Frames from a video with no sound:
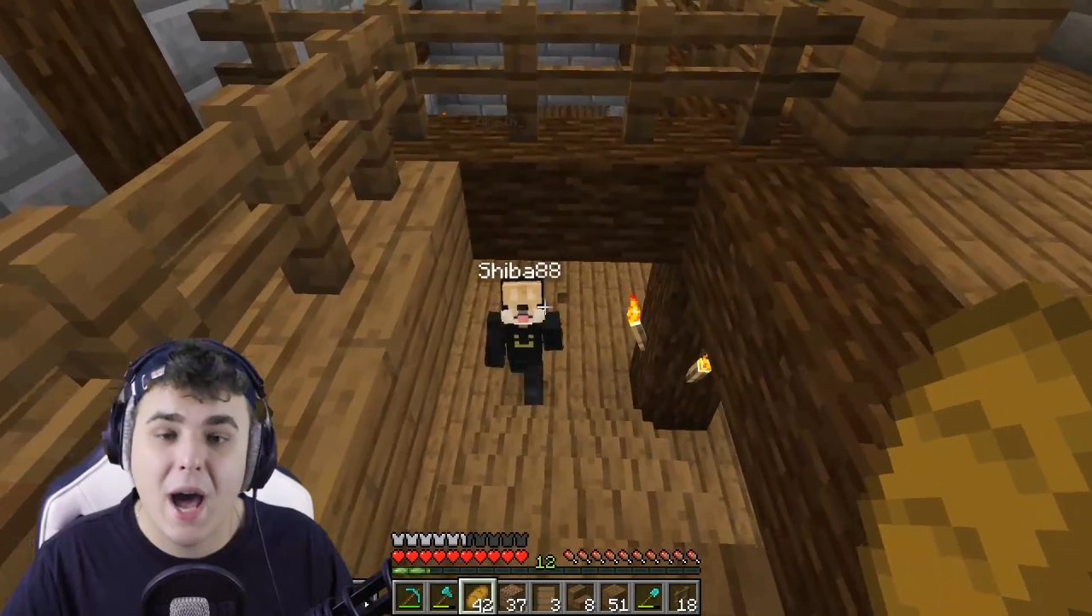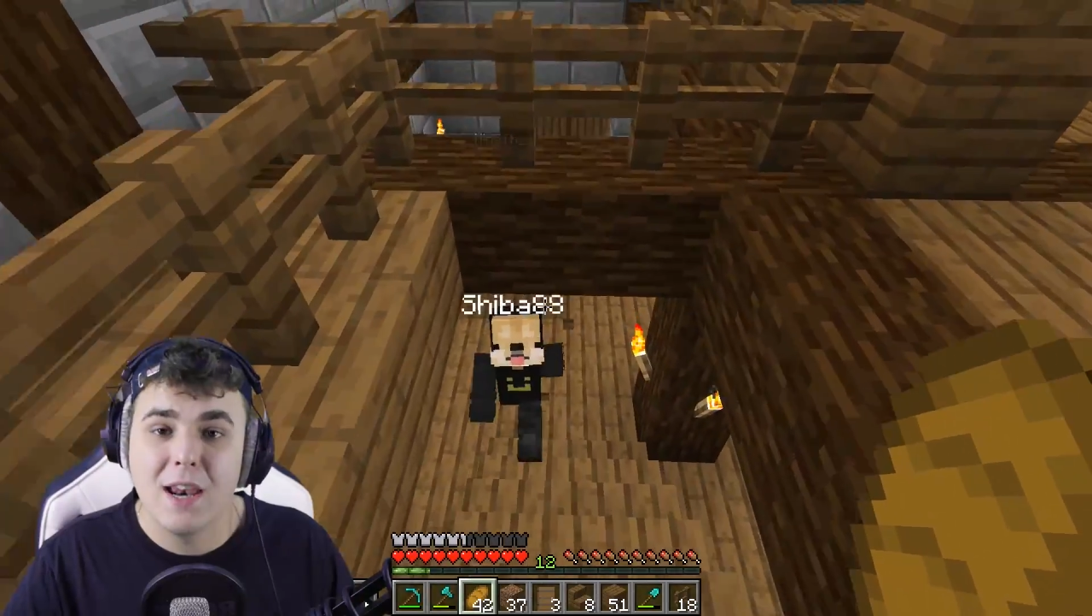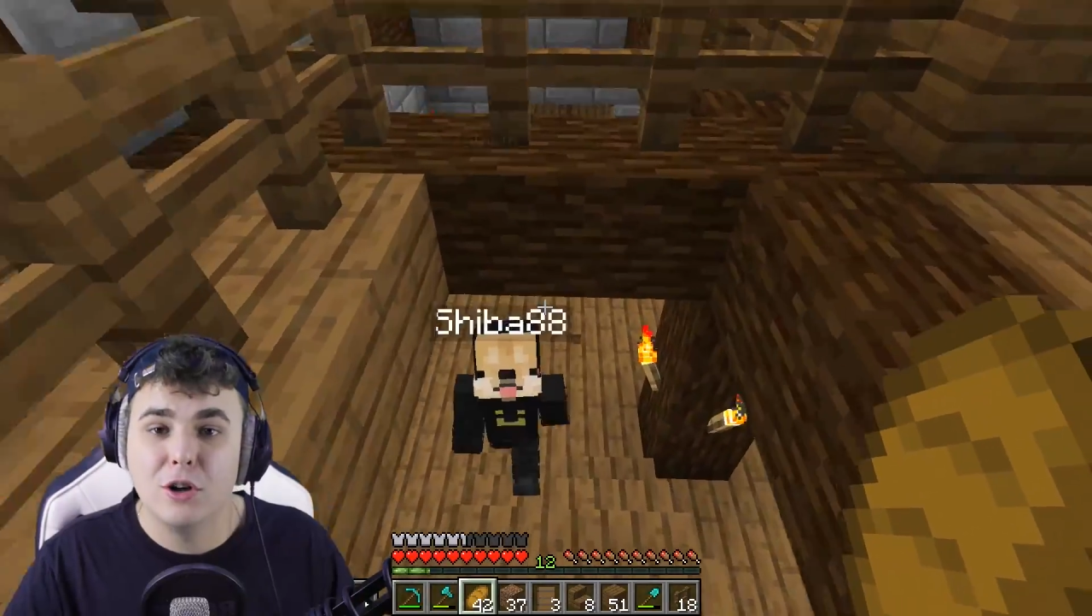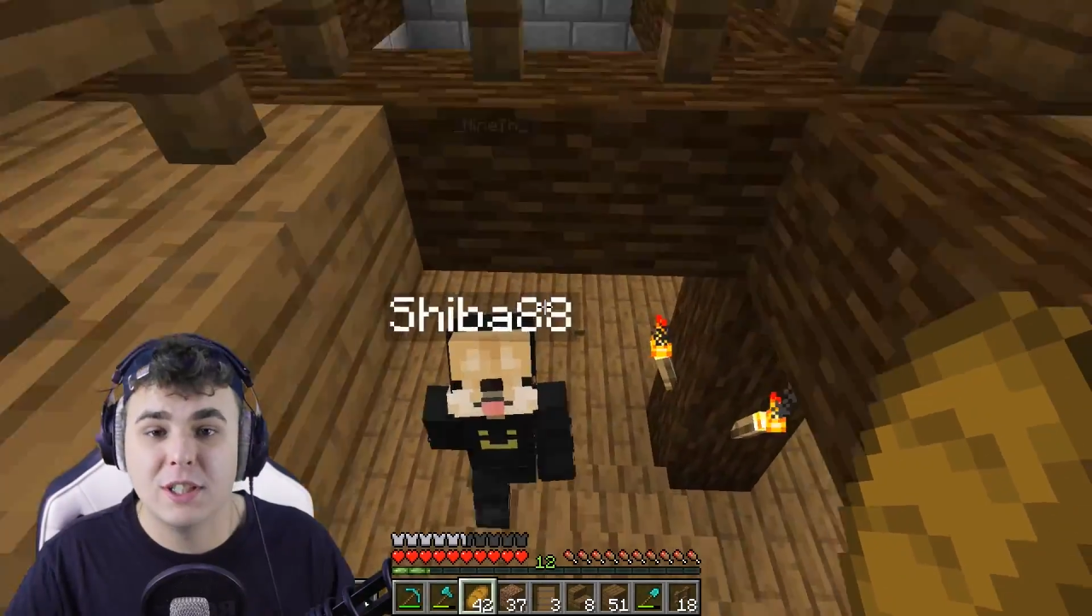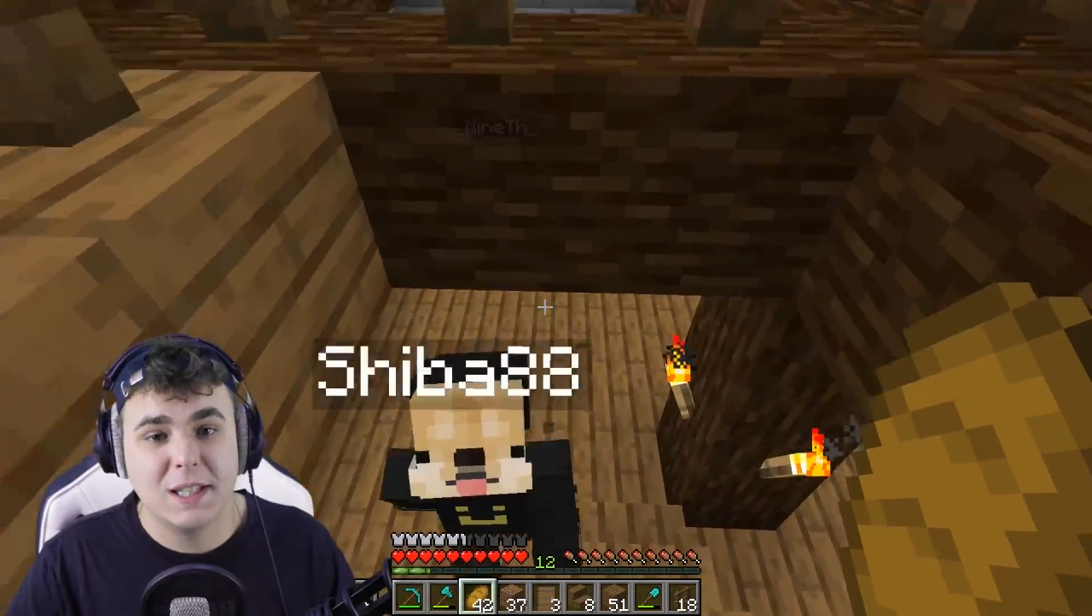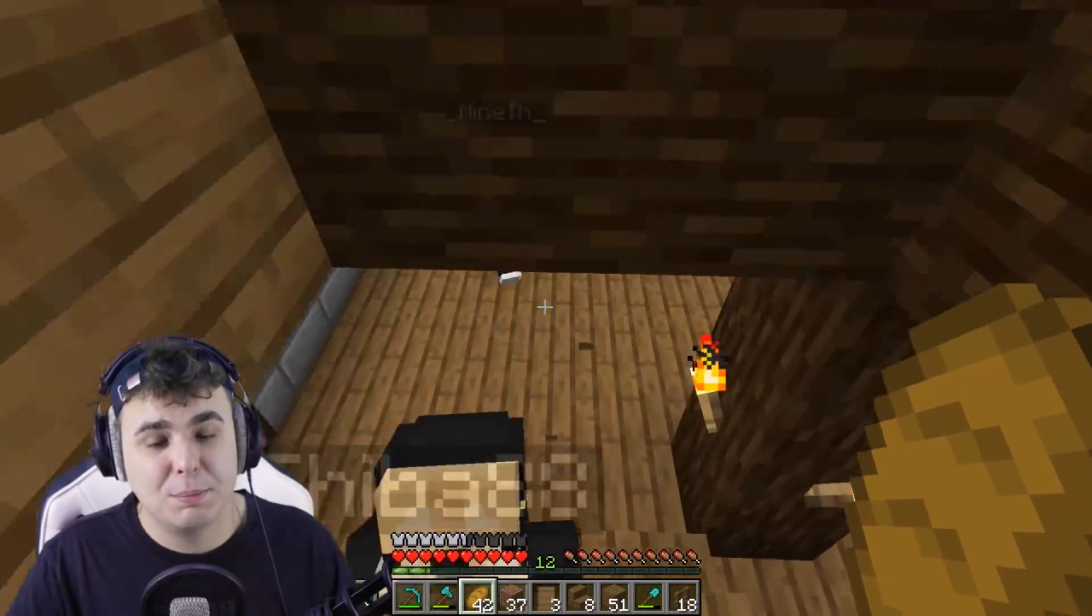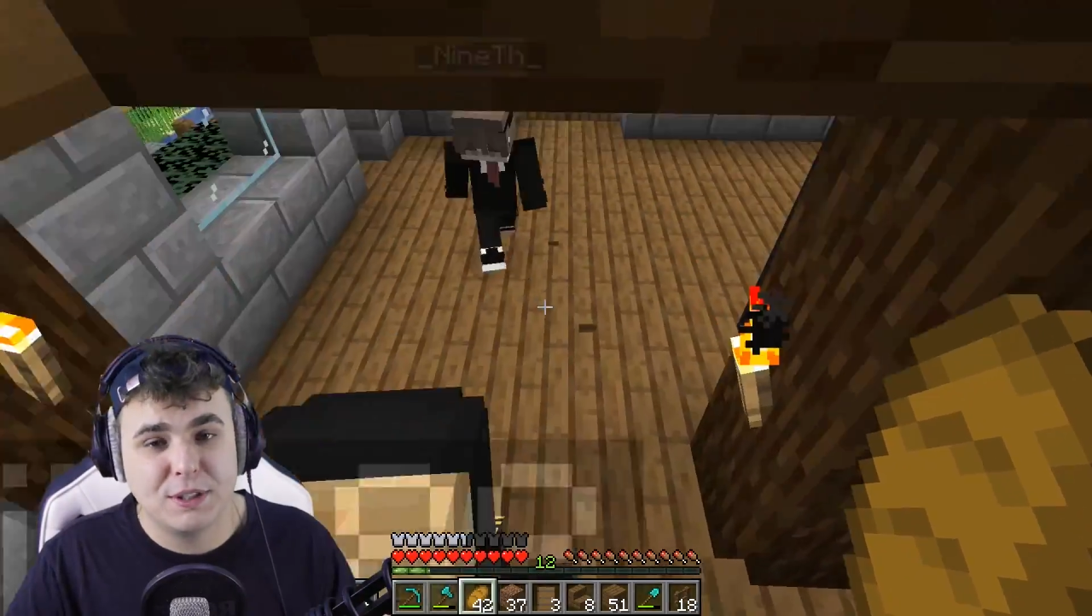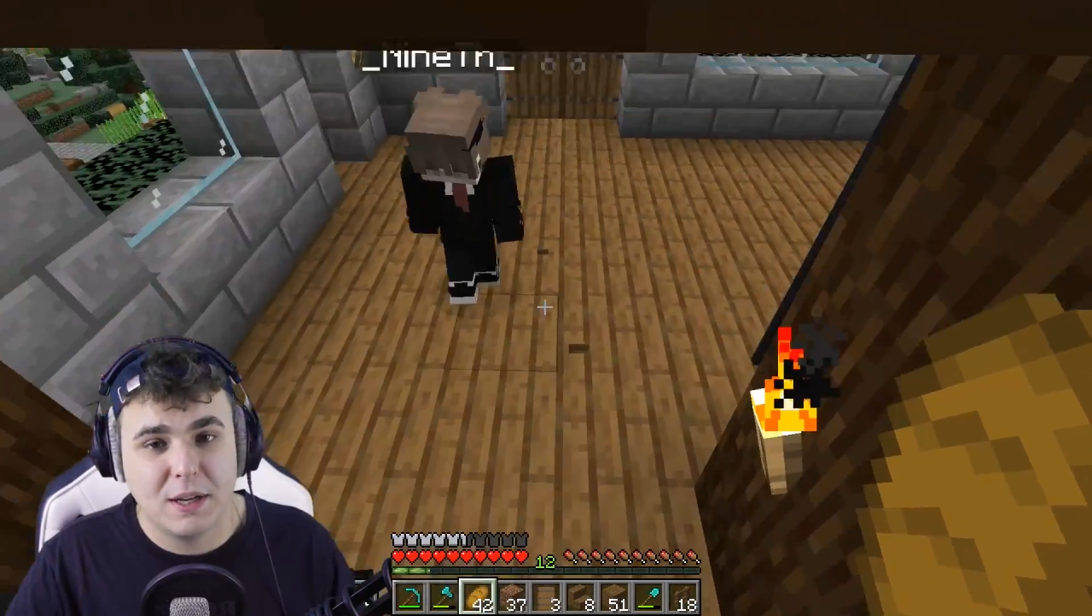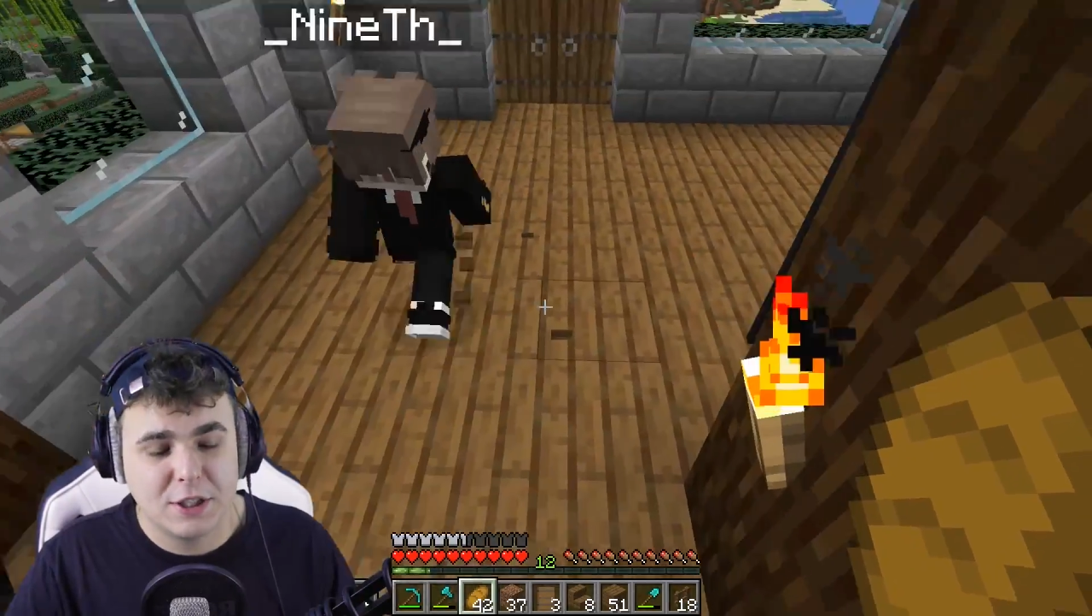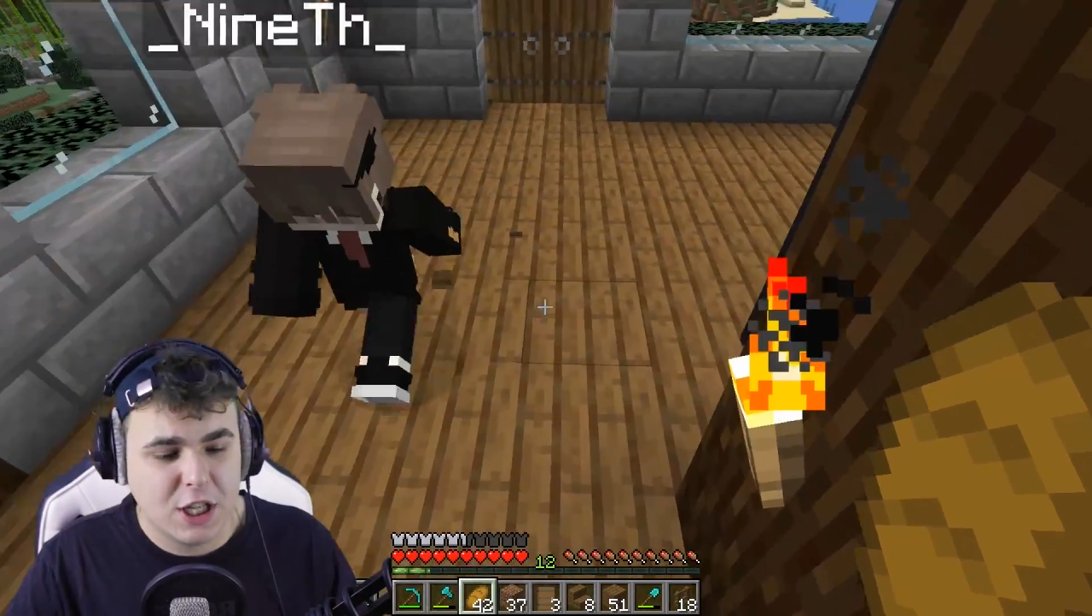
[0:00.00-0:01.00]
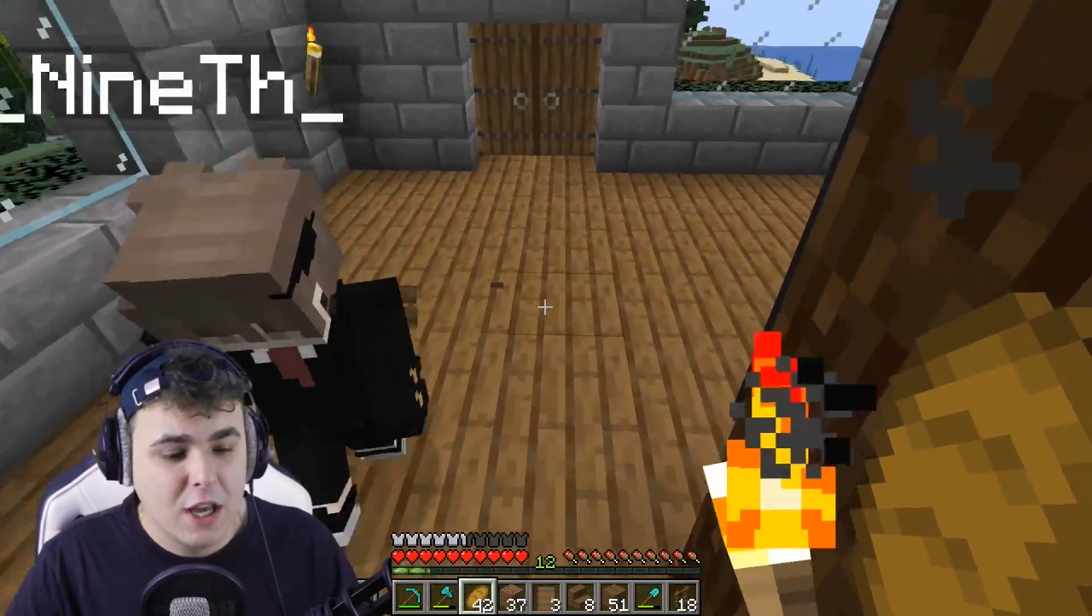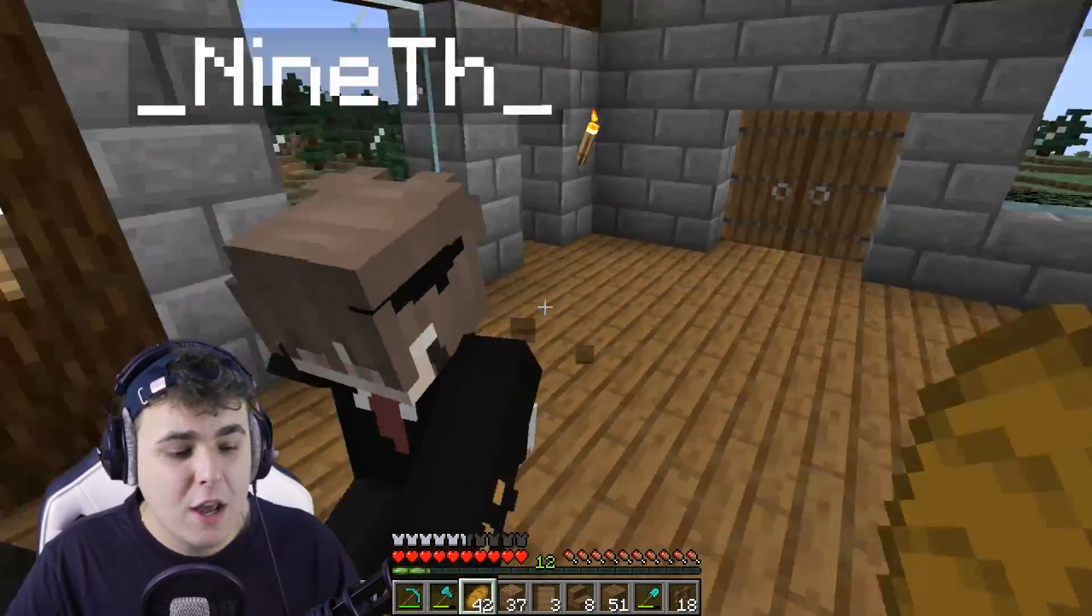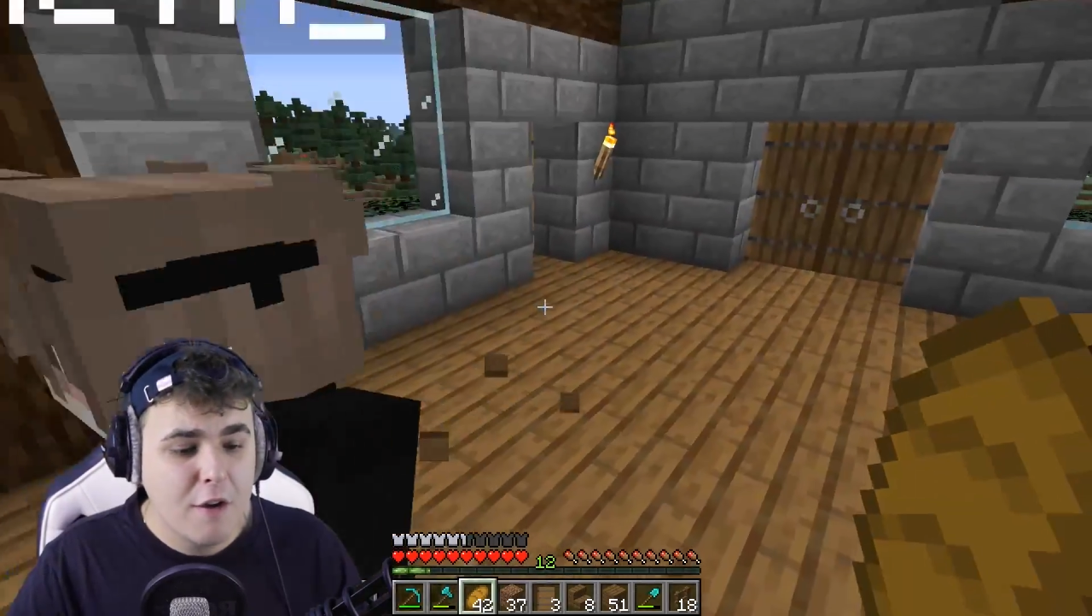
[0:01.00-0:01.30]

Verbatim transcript: ale ona napisała, że